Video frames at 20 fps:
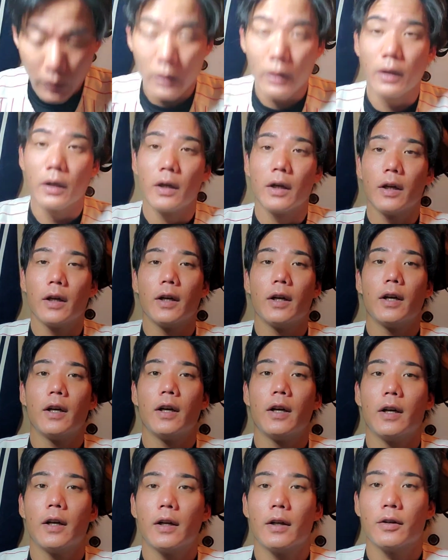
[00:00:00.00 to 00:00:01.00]
えー、おはよ
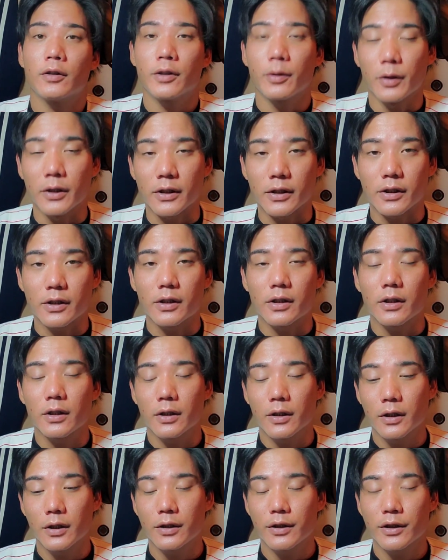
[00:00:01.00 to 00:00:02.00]
うございます。
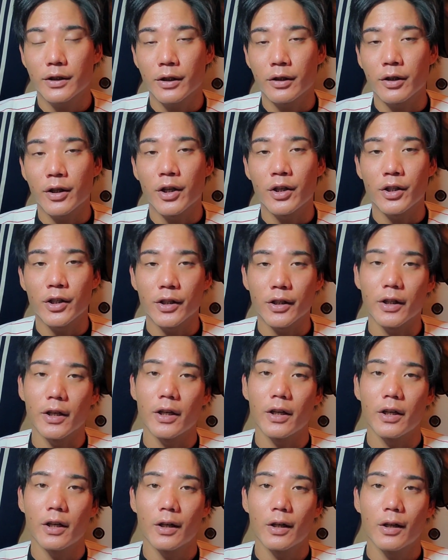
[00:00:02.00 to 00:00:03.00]
ちなみに芸人、
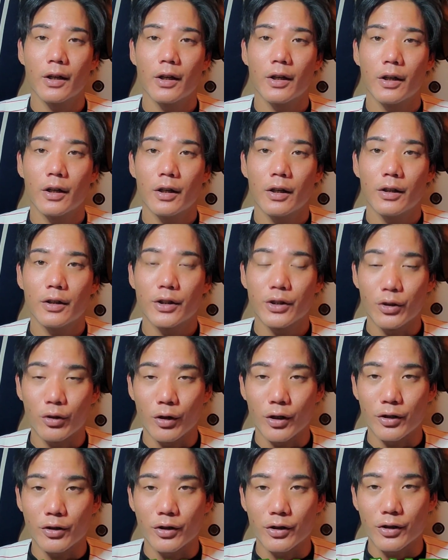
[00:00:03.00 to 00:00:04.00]
緊
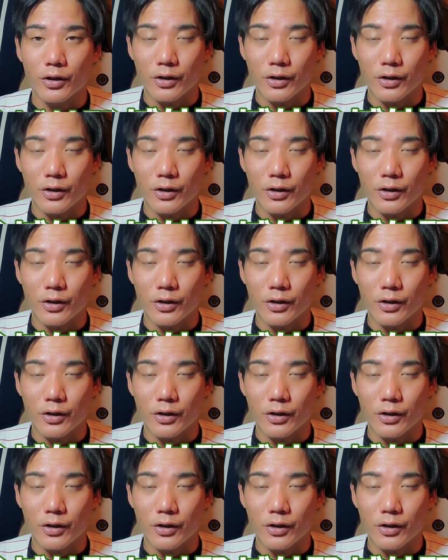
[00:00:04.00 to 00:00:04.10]
張返しで